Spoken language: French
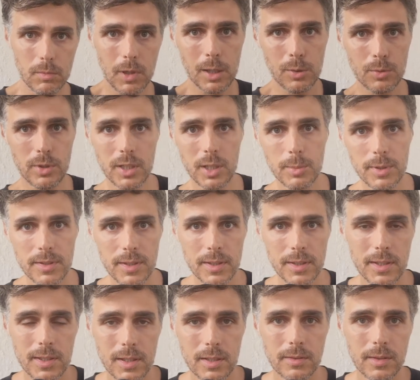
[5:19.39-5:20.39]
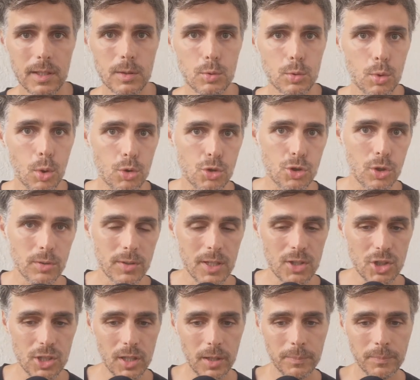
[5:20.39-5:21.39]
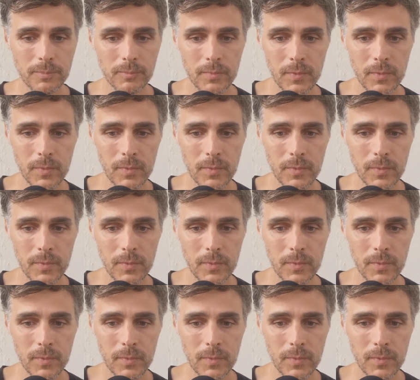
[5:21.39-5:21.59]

à l'unanimité qu'il était urgent d'agir.